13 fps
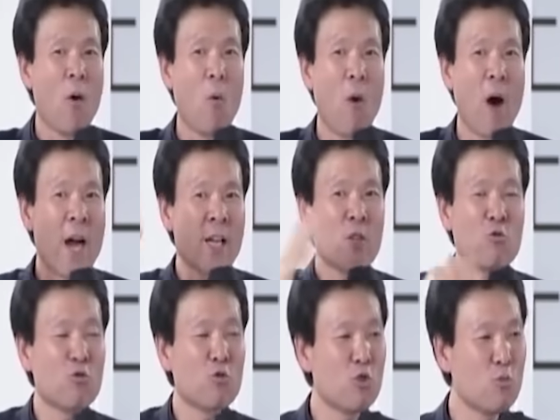왕이
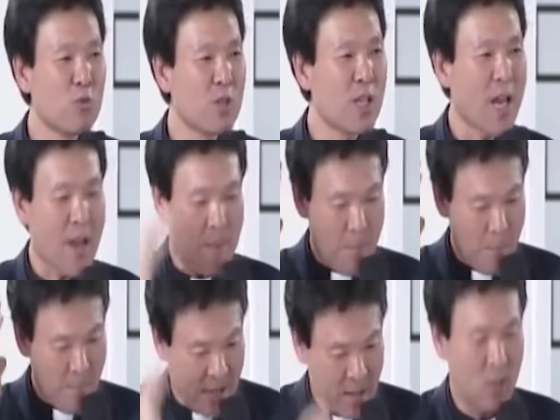누구를 무시해?
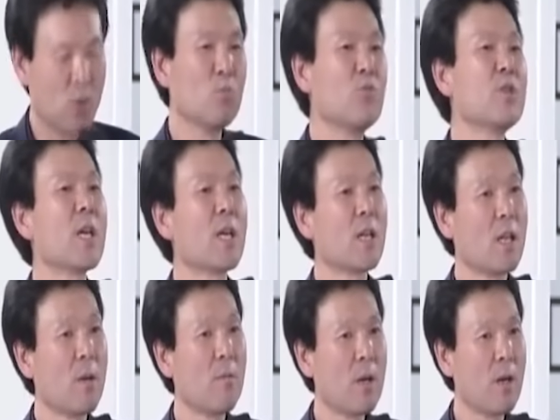백성을 무시했기
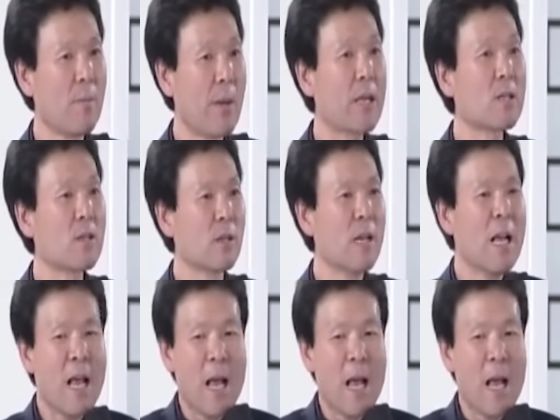때문에 그래. 백성이.